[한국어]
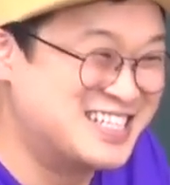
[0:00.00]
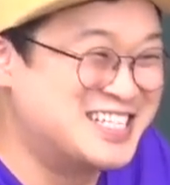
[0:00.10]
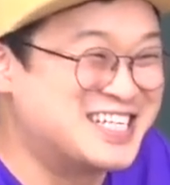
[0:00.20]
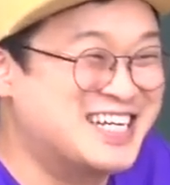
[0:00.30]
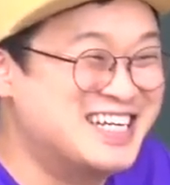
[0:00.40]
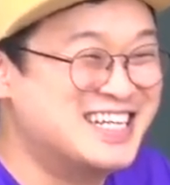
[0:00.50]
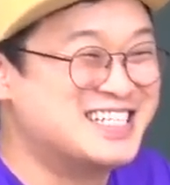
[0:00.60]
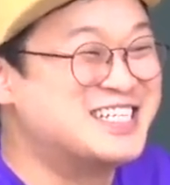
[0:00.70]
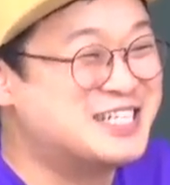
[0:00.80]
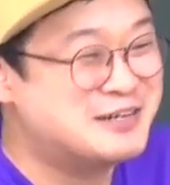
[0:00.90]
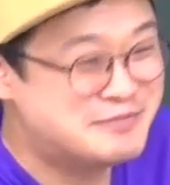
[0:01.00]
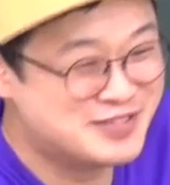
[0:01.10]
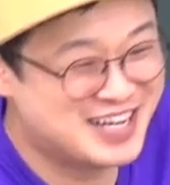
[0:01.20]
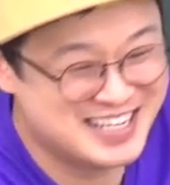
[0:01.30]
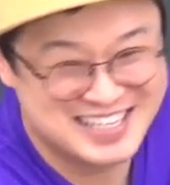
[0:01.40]
진짜 진짜
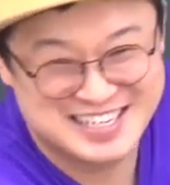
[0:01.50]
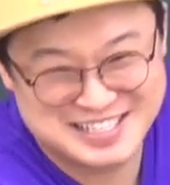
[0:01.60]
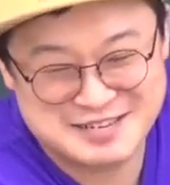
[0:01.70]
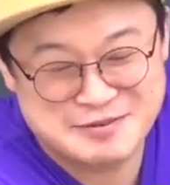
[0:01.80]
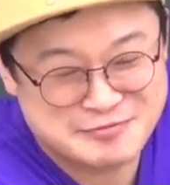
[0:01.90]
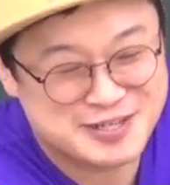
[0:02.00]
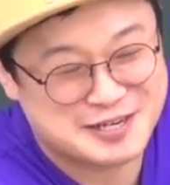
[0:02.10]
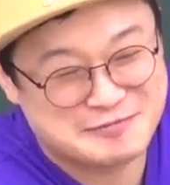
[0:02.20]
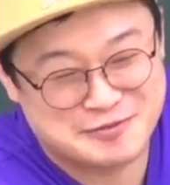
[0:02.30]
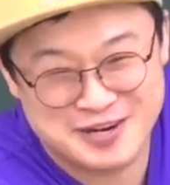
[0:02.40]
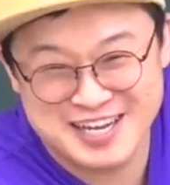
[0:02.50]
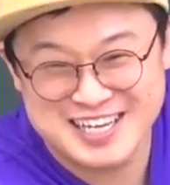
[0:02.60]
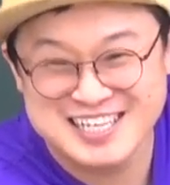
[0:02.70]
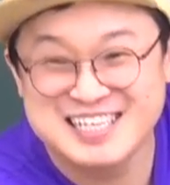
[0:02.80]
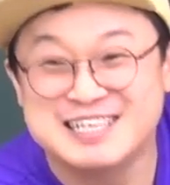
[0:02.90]
흥분. 선생 흥분한 거 한번
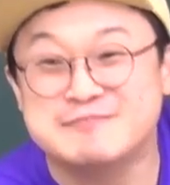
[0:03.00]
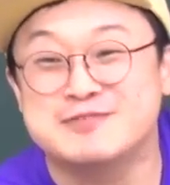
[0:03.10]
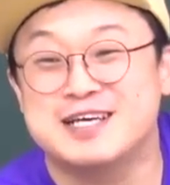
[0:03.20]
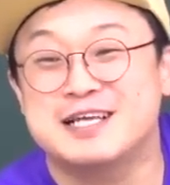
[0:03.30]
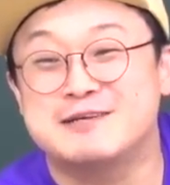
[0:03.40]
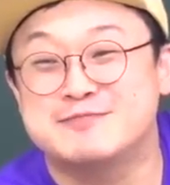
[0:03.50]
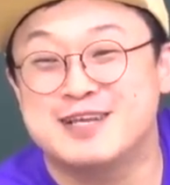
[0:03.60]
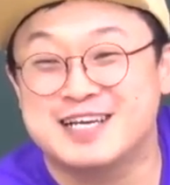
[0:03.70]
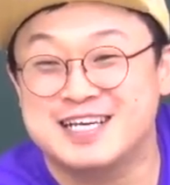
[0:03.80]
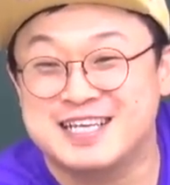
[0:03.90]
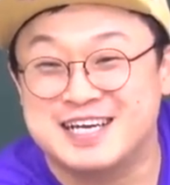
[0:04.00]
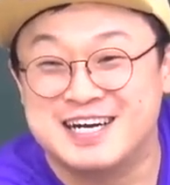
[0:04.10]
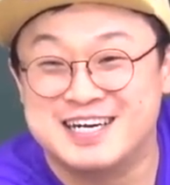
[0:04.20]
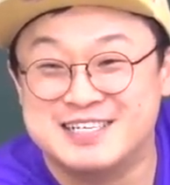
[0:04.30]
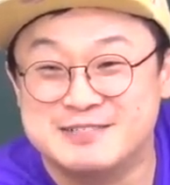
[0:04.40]
볼래? 흥분하다 흥분하게
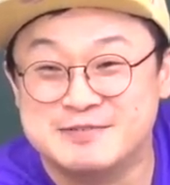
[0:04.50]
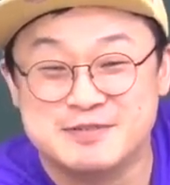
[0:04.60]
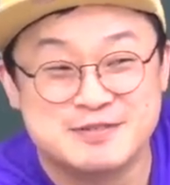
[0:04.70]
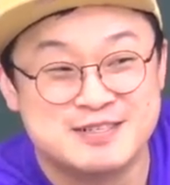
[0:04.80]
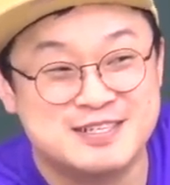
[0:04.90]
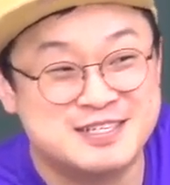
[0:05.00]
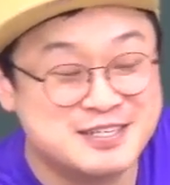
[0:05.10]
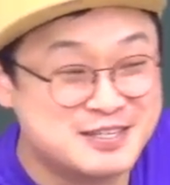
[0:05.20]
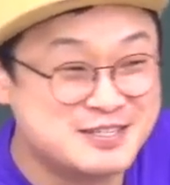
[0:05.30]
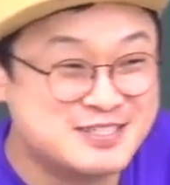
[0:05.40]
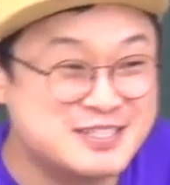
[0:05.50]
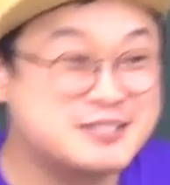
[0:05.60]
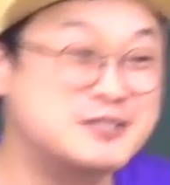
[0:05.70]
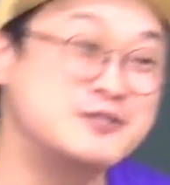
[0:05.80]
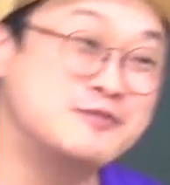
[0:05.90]
하다야.
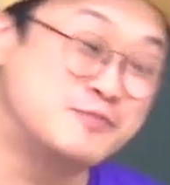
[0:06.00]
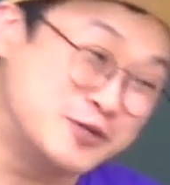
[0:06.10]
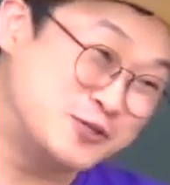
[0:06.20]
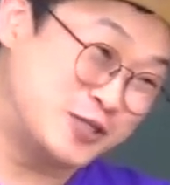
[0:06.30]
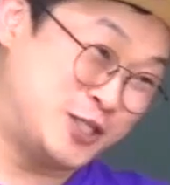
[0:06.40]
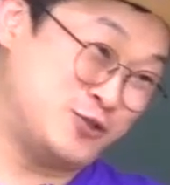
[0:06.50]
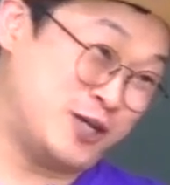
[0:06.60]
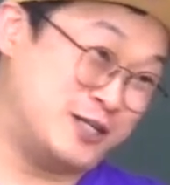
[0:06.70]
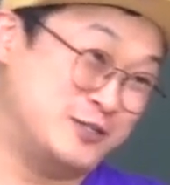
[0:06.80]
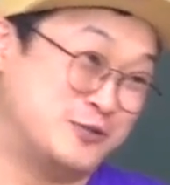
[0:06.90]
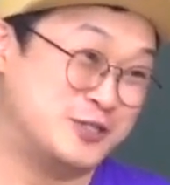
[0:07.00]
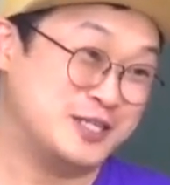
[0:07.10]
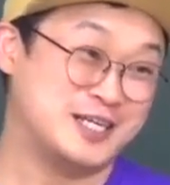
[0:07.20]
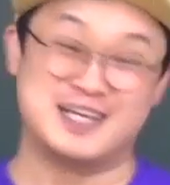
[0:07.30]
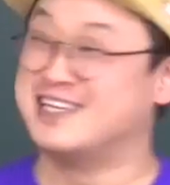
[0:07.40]
평상이 너무 머릿속에 지우개겠냐 혹시?